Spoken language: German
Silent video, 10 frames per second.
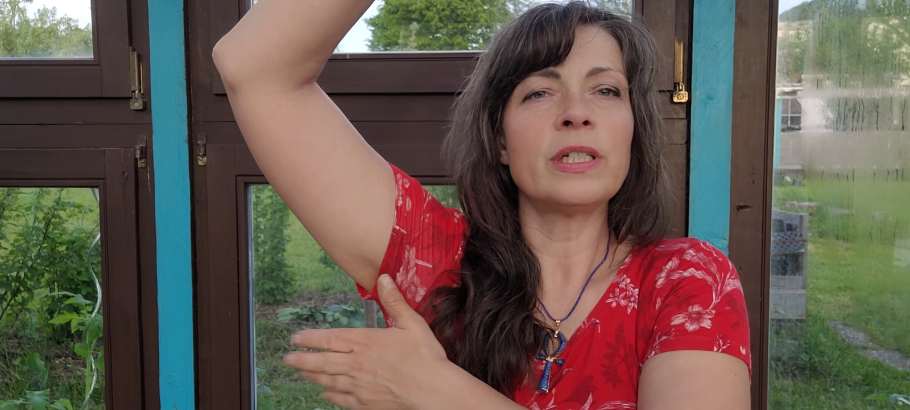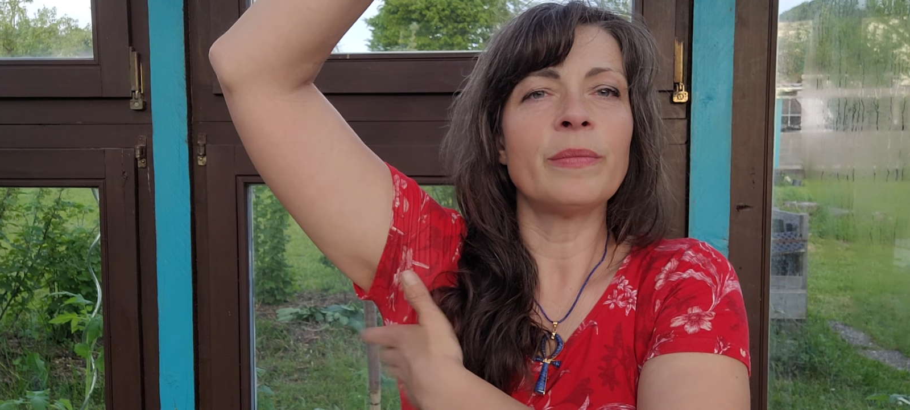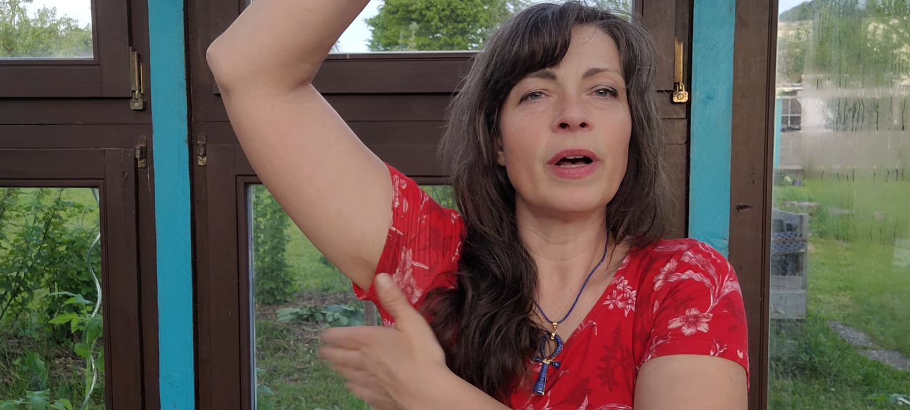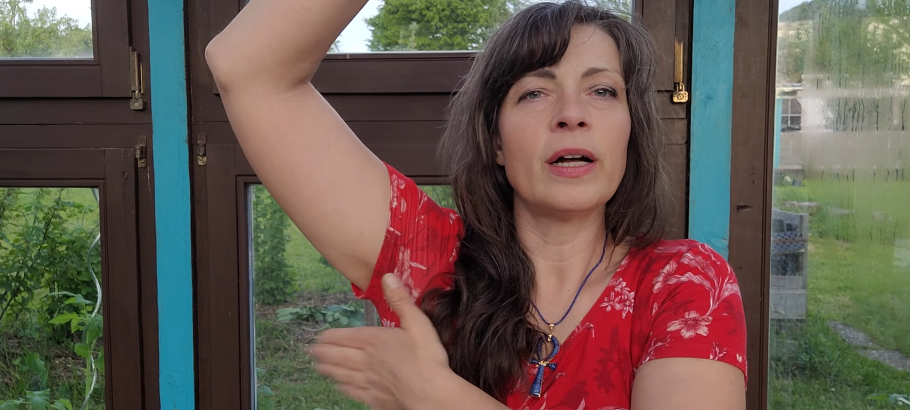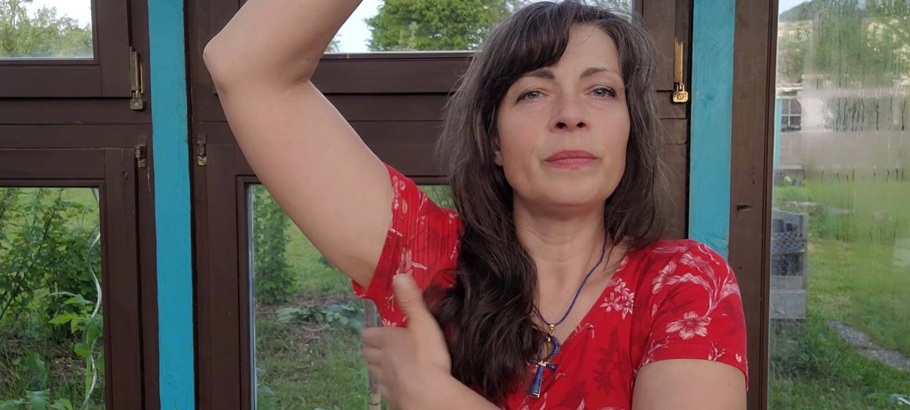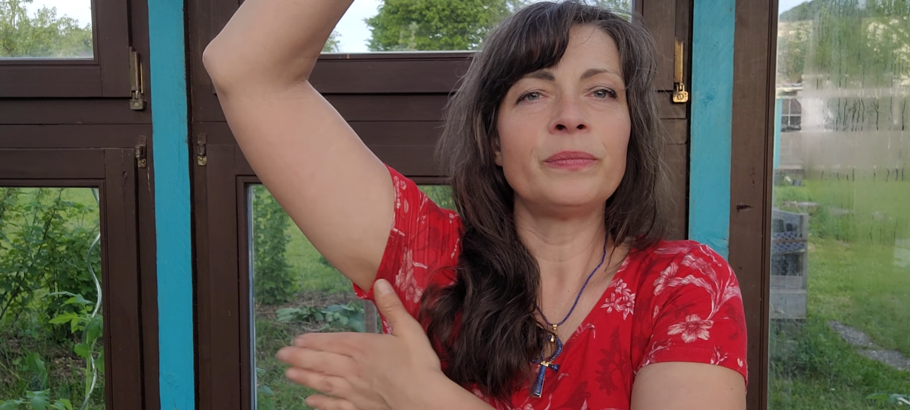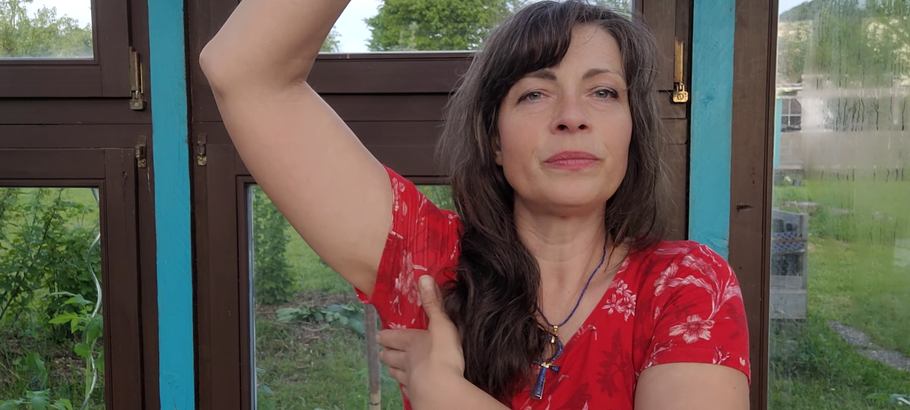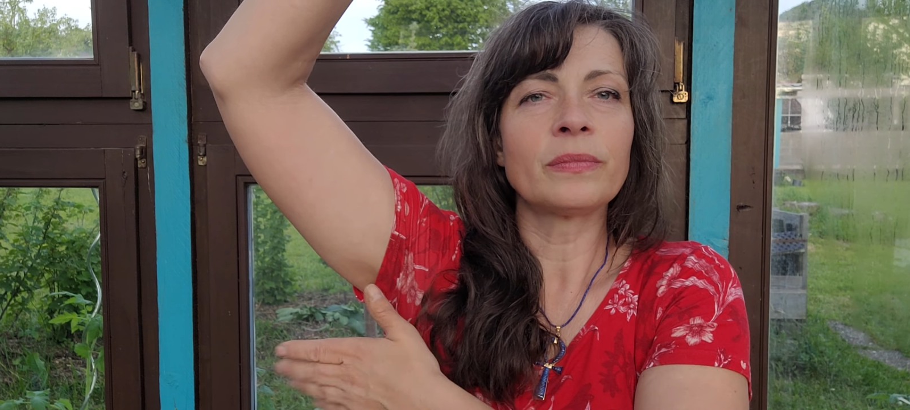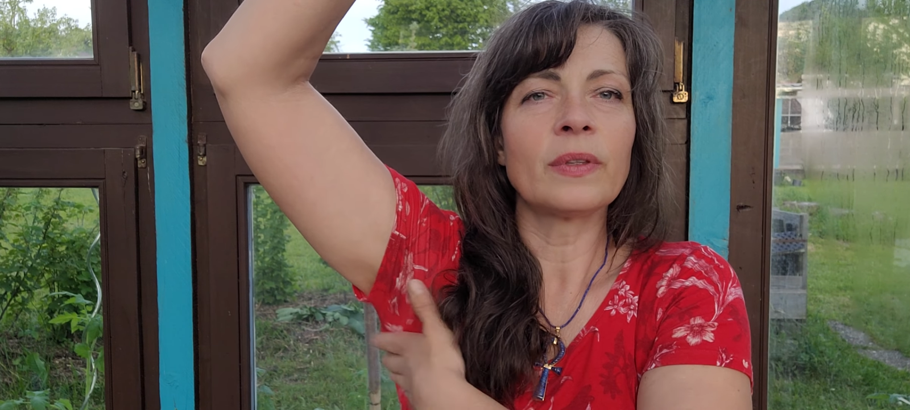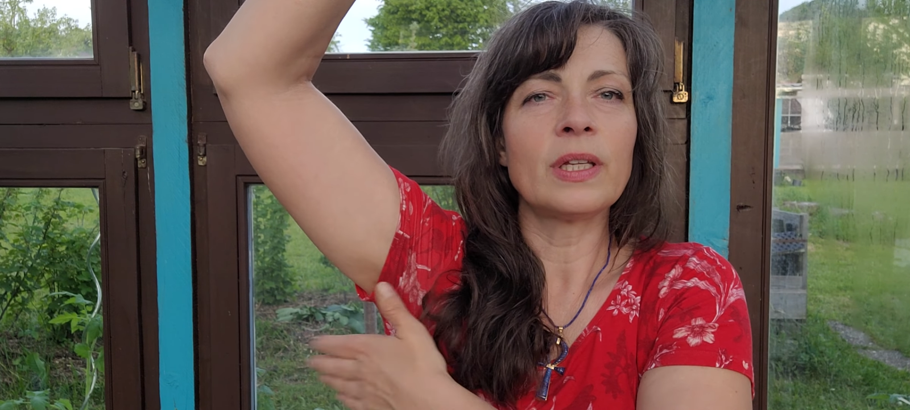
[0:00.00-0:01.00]
dem Arm,
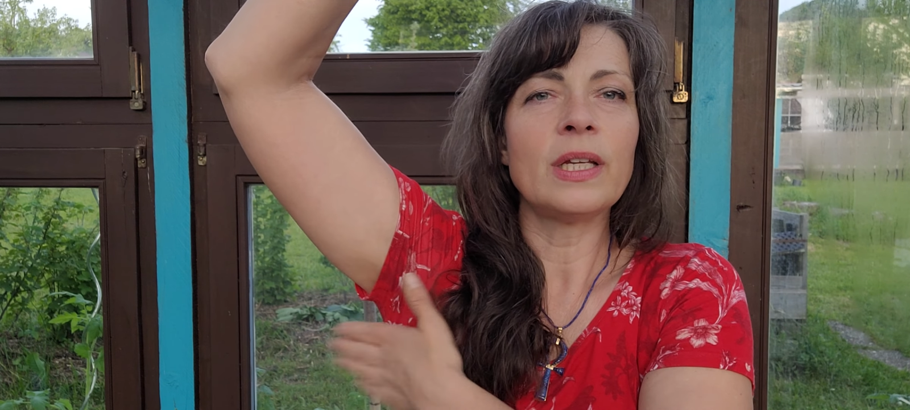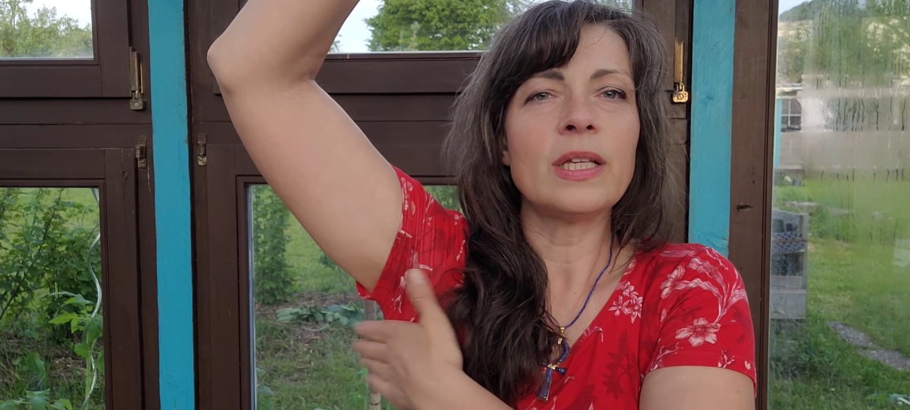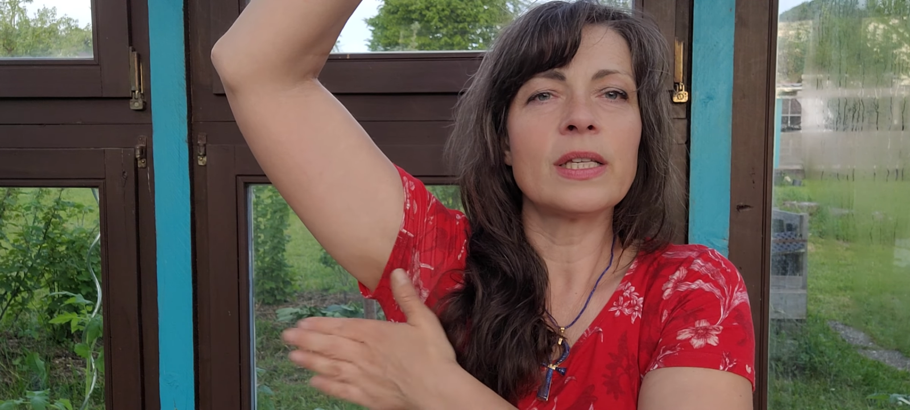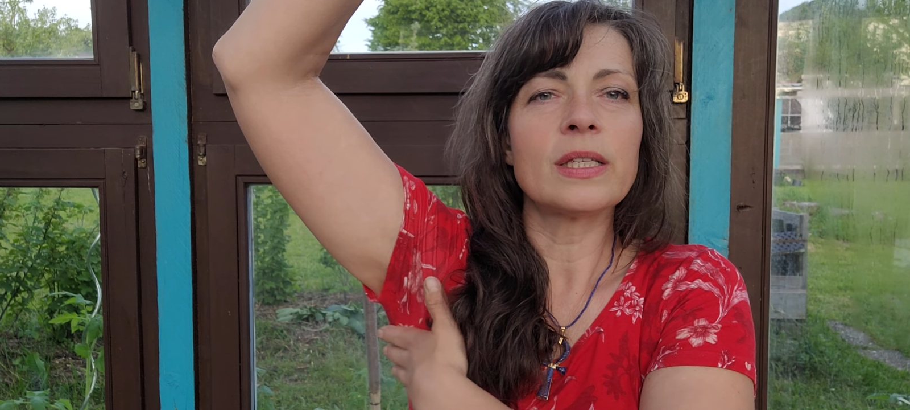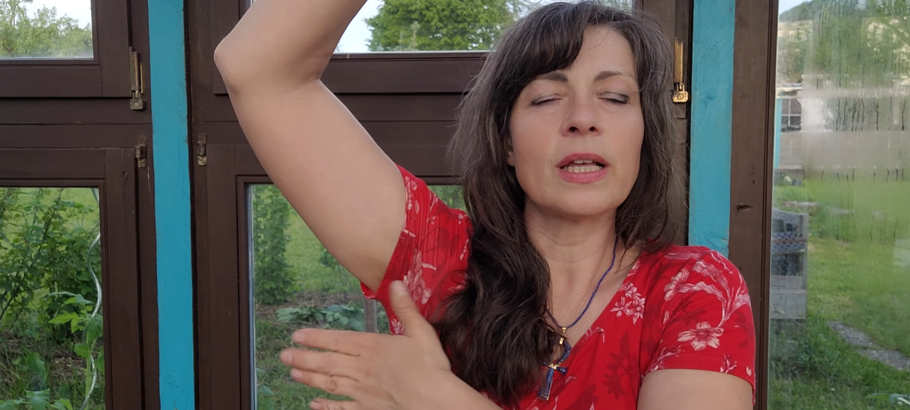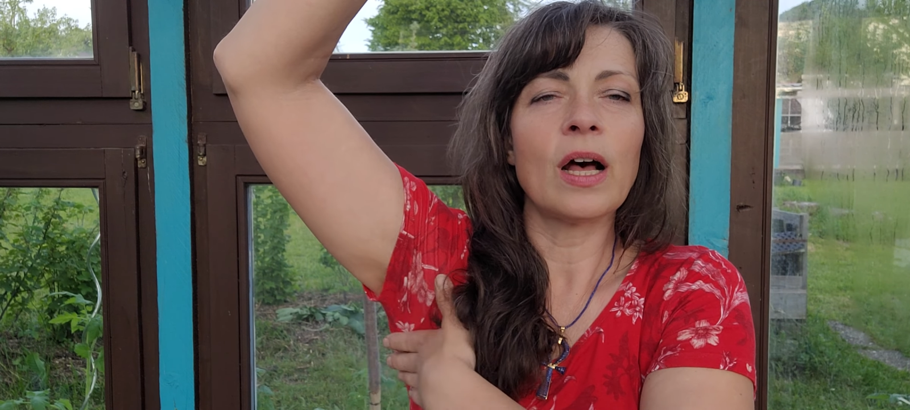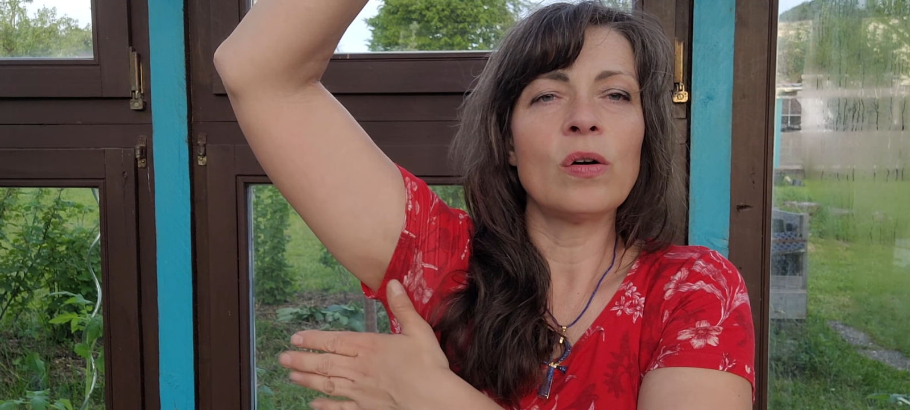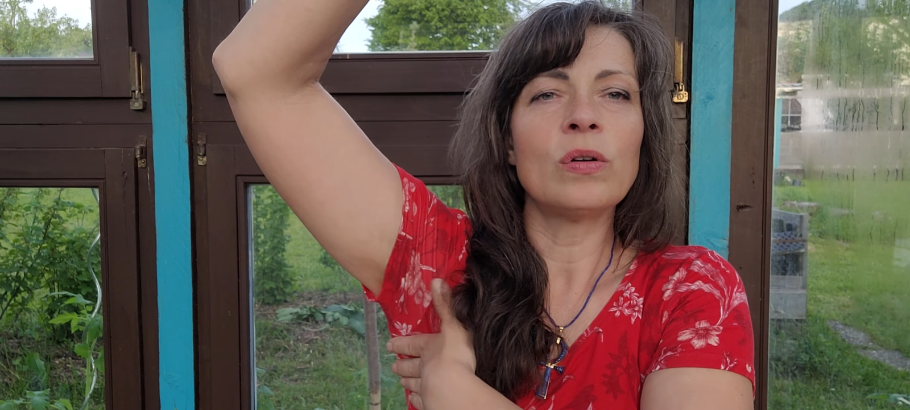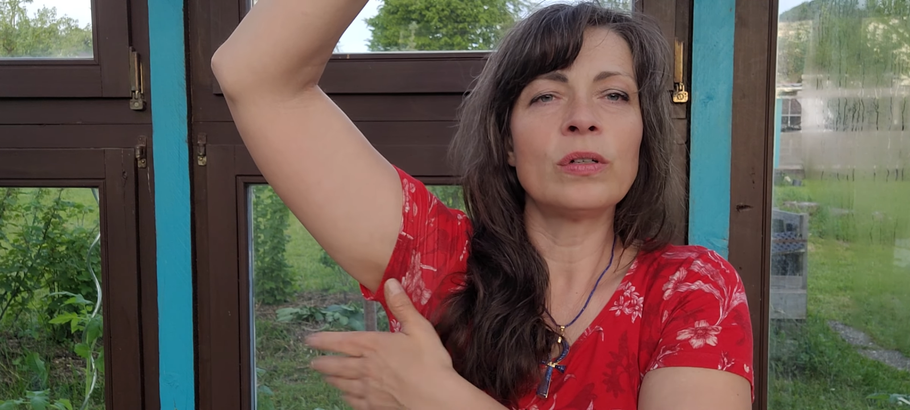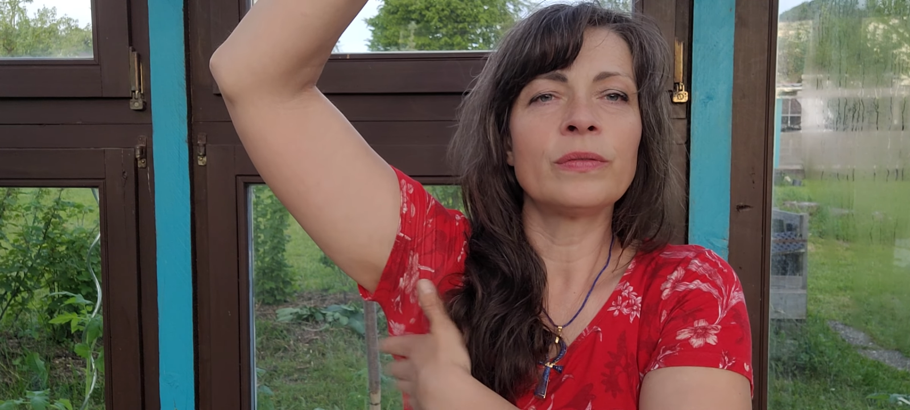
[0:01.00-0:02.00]
dieses
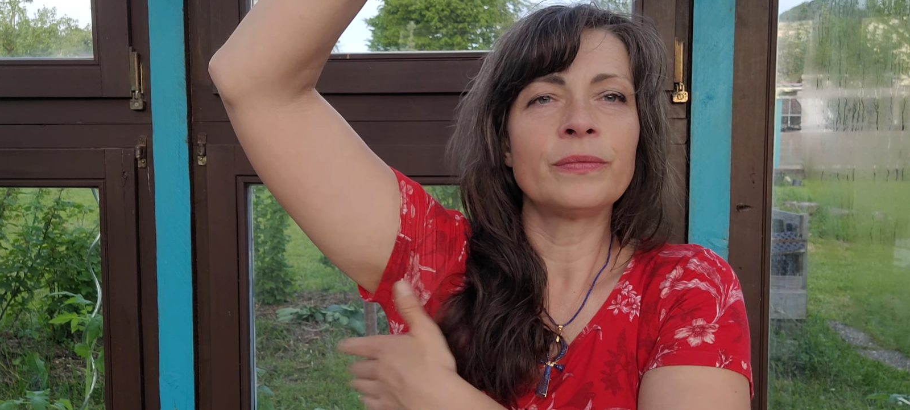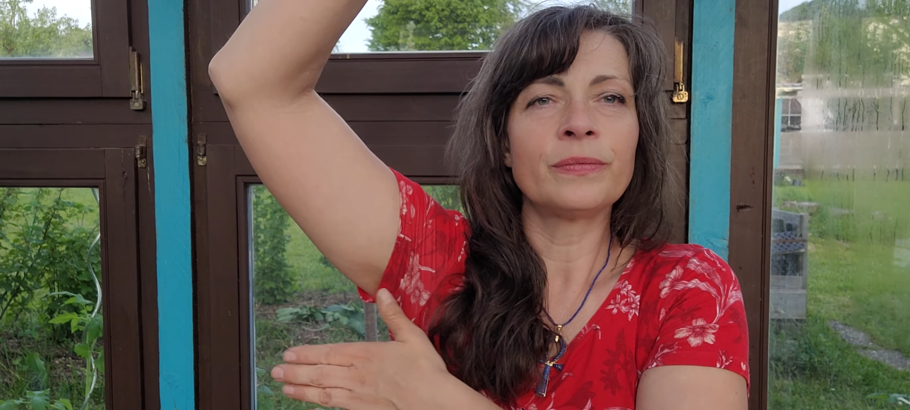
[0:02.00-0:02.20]
Rauchen